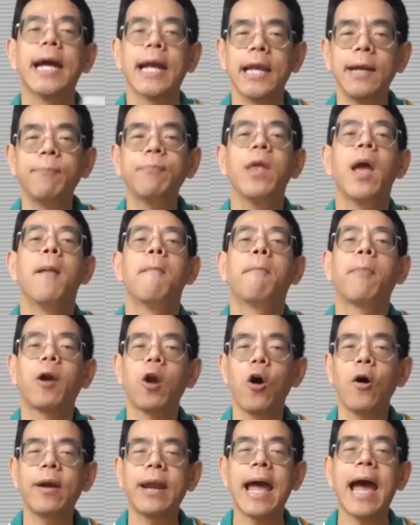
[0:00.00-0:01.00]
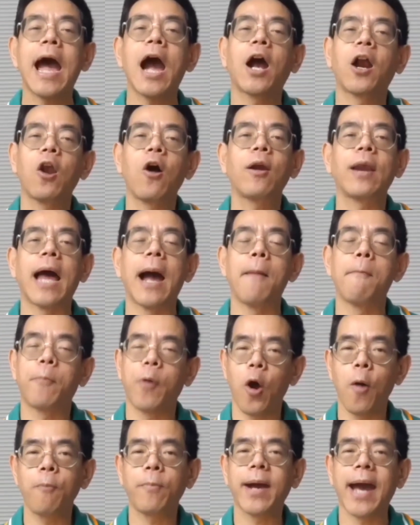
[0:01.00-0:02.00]
คลิปกล้องหน้ากล้องหลัง
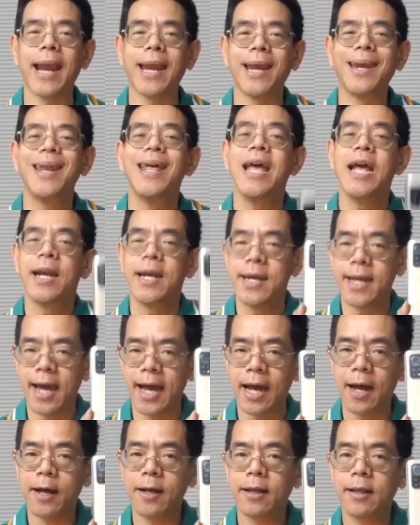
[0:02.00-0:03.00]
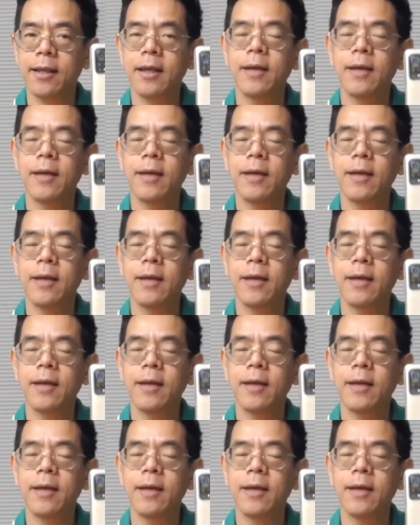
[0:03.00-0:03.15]
พร้อมกันเนี่ยฮะ